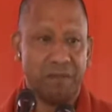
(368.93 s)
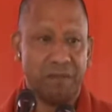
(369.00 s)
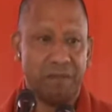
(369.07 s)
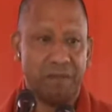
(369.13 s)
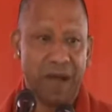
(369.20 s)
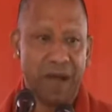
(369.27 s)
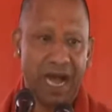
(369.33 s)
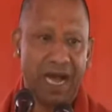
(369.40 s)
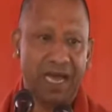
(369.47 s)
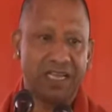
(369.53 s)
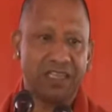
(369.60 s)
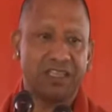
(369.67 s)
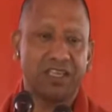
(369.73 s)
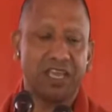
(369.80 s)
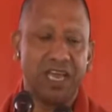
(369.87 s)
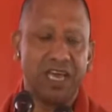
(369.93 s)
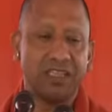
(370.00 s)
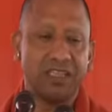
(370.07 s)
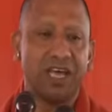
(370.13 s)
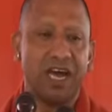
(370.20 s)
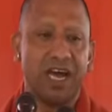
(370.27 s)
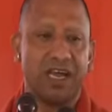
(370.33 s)
भारत के
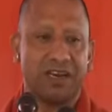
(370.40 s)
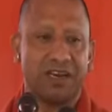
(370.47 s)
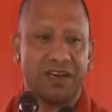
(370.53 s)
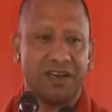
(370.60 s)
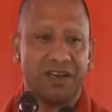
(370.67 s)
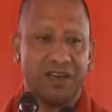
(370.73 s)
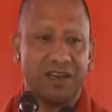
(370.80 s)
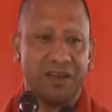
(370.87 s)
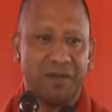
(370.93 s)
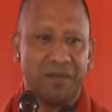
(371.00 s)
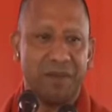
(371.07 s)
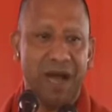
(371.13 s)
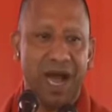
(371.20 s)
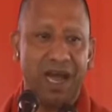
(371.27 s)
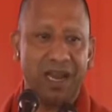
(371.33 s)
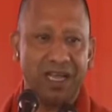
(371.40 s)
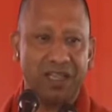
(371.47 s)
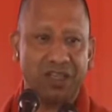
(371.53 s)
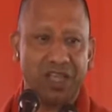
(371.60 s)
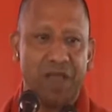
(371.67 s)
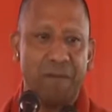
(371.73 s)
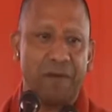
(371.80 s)
अंदर भारत
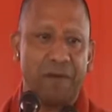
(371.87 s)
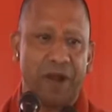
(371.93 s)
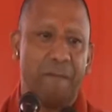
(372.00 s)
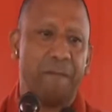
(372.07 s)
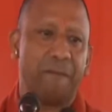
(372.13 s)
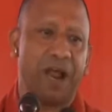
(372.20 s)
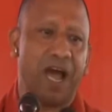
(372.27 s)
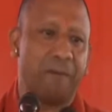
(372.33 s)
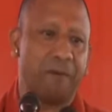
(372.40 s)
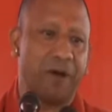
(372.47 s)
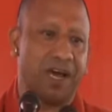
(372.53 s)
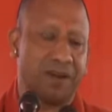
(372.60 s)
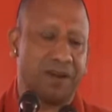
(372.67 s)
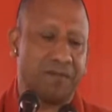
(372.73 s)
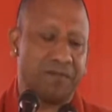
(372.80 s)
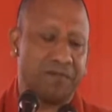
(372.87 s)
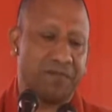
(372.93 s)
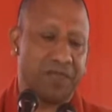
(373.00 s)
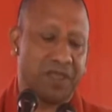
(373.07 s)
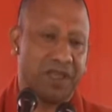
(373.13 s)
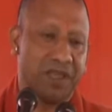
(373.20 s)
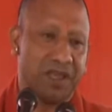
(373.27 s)
की परंपरा पर
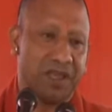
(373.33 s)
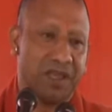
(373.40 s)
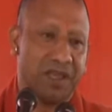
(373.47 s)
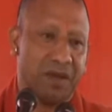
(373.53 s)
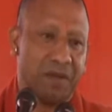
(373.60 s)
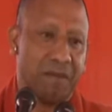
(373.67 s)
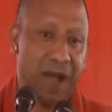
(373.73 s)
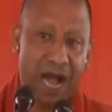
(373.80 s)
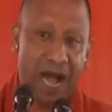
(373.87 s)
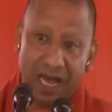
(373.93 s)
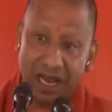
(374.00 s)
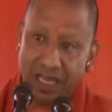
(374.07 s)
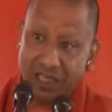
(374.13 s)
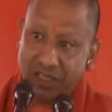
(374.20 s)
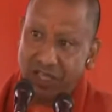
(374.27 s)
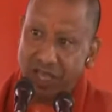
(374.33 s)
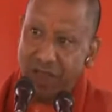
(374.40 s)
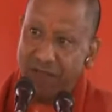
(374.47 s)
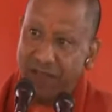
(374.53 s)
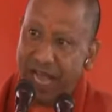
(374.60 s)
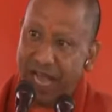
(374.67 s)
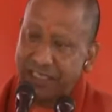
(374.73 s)
भारत की
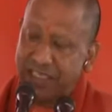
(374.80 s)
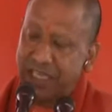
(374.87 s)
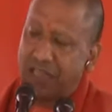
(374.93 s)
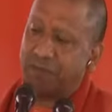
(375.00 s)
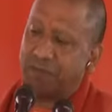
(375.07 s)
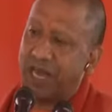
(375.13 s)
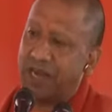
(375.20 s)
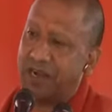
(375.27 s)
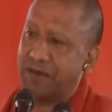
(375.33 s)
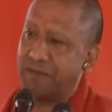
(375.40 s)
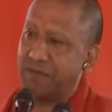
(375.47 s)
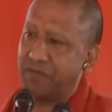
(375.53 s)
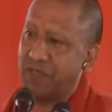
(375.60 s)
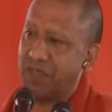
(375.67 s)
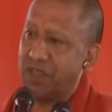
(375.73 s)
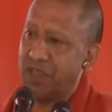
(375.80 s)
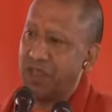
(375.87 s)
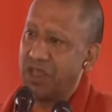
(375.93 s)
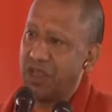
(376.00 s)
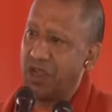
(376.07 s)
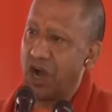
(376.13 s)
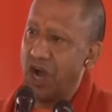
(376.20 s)
विरासत पर
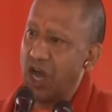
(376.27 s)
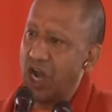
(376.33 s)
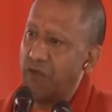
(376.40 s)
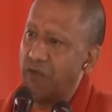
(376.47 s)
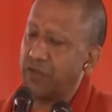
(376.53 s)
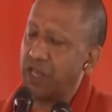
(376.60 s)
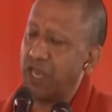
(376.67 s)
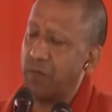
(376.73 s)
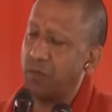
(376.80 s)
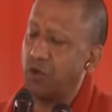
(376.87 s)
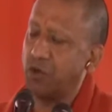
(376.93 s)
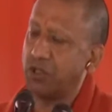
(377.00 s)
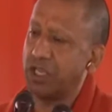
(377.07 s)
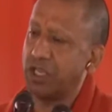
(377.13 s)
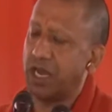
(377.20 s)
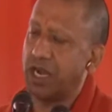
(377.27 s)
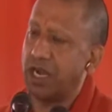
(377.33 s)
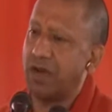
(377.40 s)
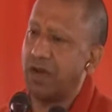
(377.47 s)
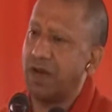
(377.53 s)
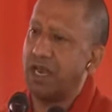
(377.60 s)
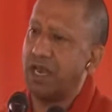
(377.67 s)
गौरव की अनुभूति
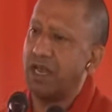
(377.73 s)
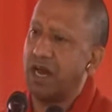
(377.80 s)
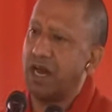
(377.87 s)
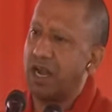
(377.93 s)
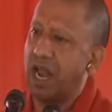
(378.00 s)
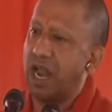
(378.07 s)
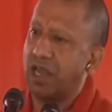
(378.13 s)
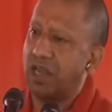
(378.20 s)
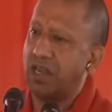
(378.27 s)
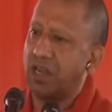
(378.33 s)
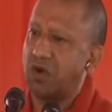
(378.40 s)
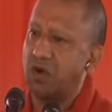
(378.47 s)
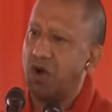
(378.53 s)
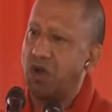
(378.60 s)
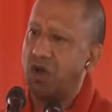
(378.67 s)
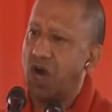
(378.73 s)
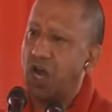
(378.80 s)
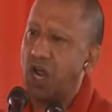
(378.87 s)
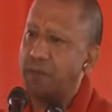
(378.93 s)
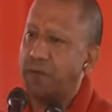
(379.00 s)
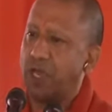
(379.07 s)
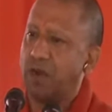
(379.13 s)
करने वाले हर नागरिक को
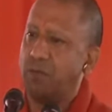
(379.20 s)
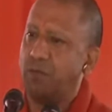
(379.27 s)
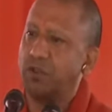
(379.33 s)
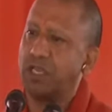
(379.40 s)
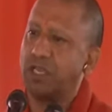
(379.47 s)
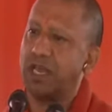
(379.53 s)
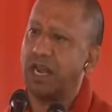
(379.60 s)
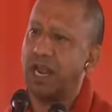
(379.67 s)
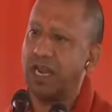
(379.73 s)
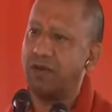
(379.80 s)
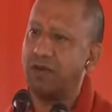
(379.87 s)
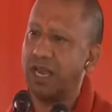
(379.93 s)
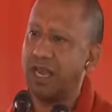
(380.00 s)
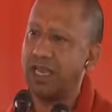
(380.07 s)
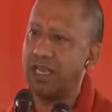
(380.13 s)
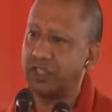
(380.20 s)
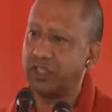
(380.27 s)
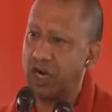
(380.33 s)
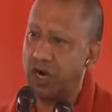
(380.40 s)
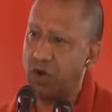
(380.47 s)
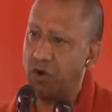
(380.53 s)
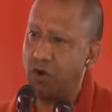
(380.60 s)
गौरव की अनुभूति कराने वाला यह
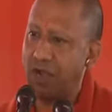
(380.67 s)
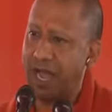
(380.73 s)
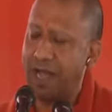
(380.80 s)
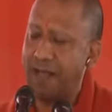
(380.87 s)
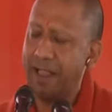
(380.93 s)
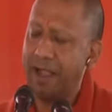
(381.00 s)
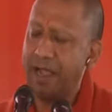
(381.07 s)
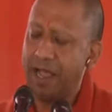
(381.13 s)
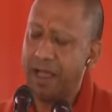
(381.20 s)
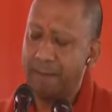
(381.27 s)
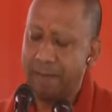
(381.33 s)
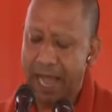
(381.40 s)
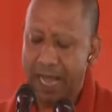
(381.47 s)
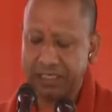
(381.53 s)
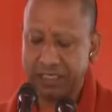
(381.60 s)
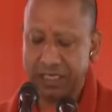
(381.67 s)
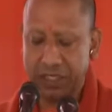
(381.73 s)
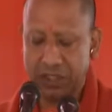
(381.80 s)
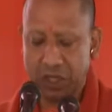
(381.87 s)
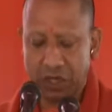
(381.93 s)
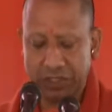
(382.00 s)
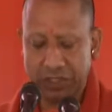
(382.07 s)
क्षण होगा मैं आज के
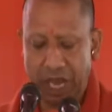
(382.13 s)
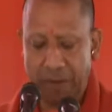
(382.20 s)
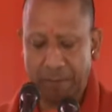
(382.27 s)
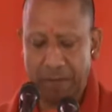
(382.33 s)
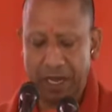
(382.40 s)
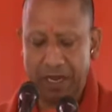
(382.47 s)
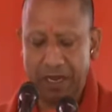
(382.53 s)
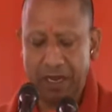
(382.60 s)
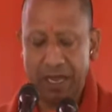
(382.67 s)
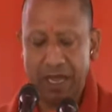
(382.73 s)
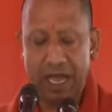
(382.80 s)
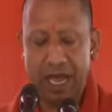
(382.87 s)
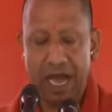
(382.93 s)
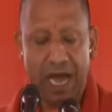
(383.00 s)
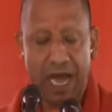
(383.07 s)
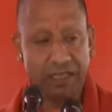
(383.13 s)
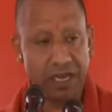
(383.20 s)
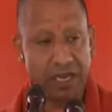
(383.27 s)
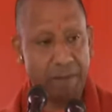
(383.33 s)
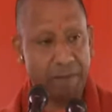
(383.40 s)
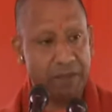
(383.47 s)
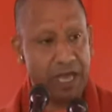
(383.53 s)
इस अवसर पर
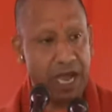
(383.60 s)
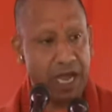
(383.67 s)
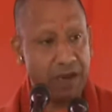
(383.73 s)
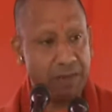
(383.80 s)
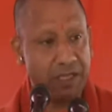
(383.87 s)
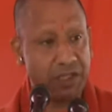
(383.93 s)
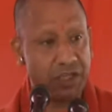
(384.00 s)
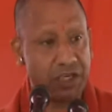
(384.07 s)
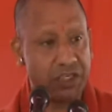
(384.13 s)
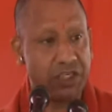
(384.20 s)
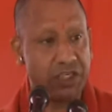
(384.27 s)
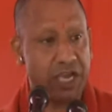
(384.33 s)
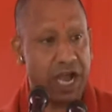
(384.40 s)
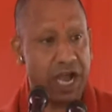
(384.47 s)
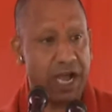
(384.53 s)
आदरणीय प्रधानमंत्री जी का